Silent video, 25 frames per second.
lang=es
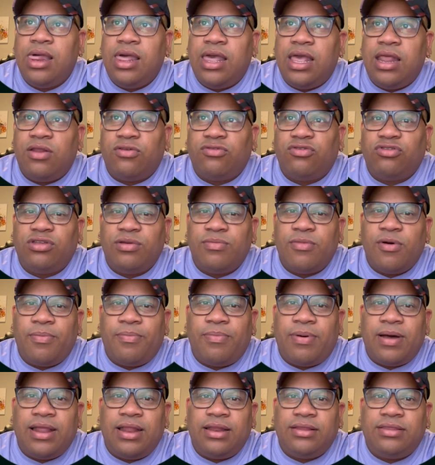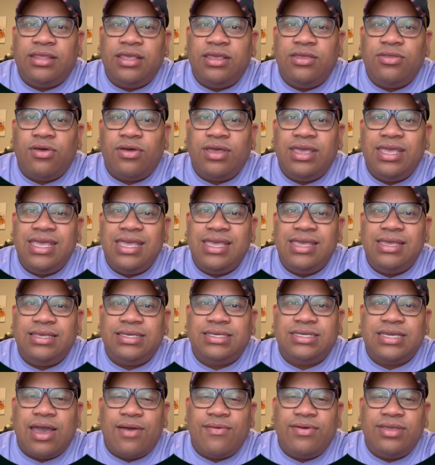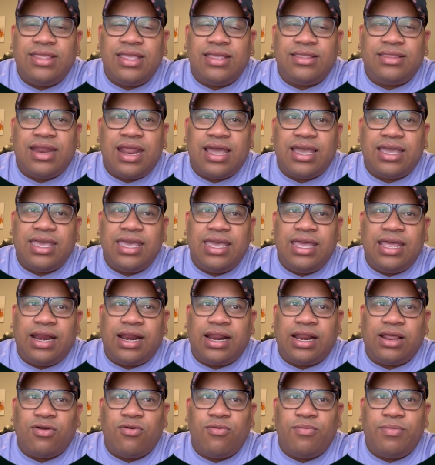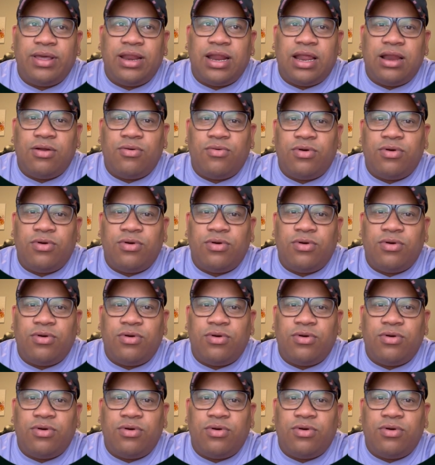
en los últimos partidos y Xavi tendrá que recuperarlo.